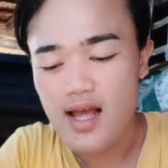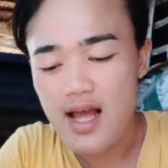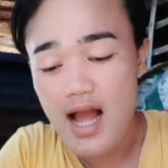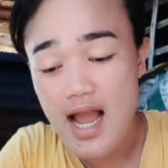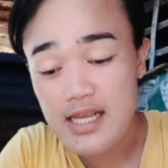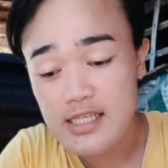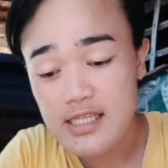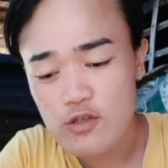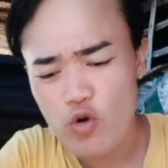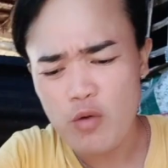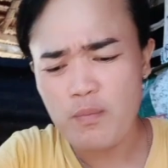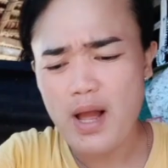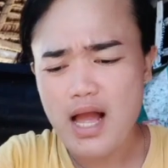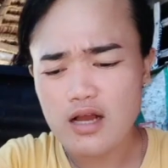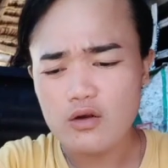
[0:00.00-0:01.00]
high school pa
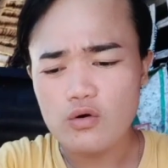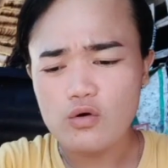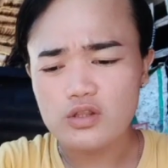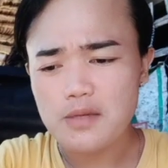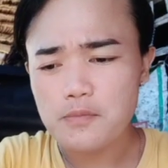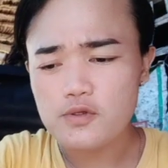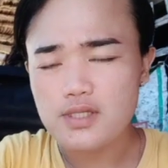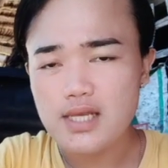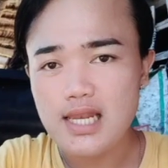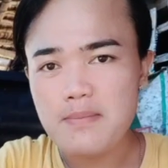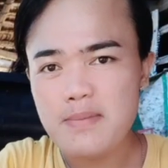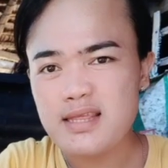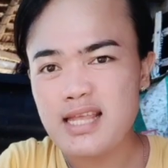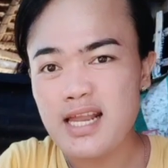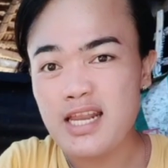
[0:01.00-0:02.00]
ako, tapos
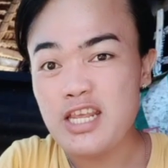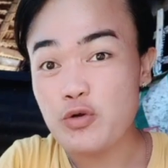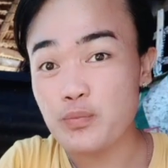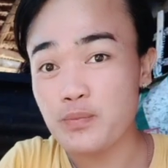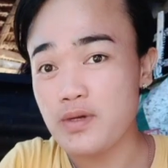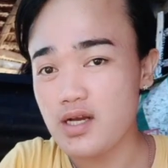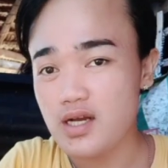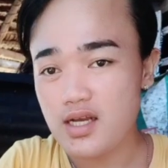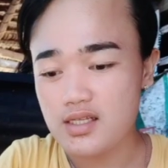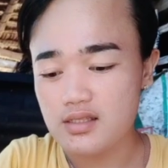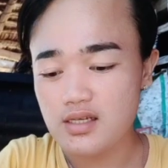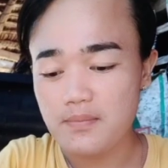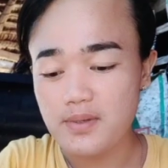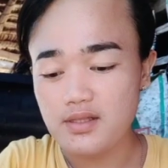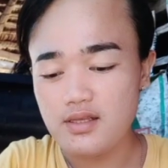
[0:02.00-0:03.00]
elementary yung mga
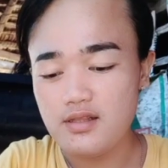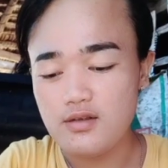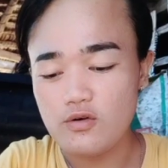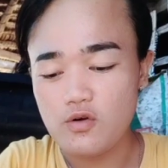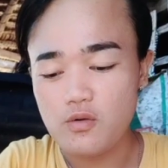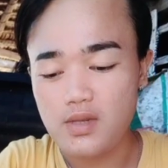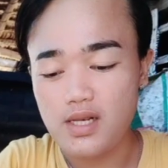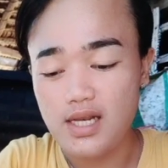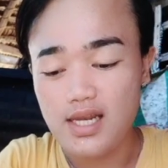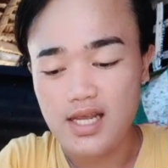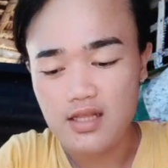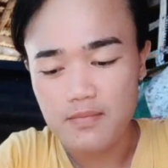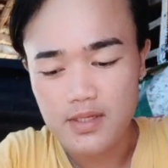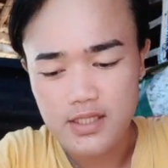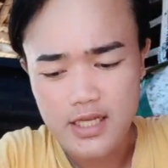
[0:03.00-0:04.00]
kapatid ko, maliliit pa
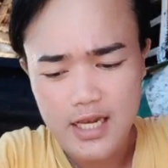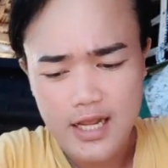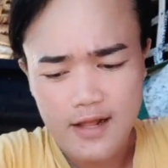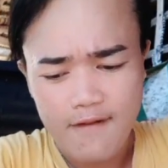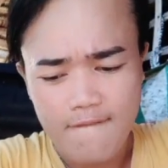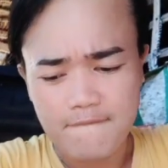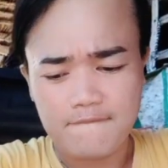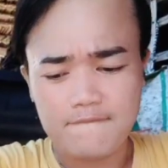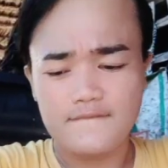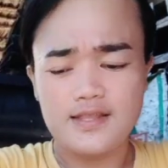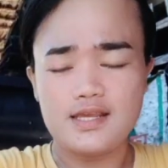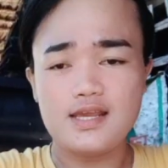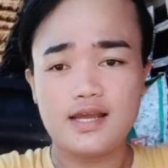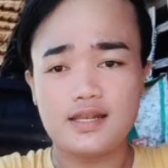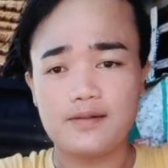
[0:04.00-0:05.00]
sila.
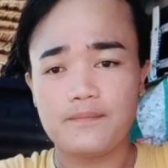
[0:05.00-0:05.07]
Ayan.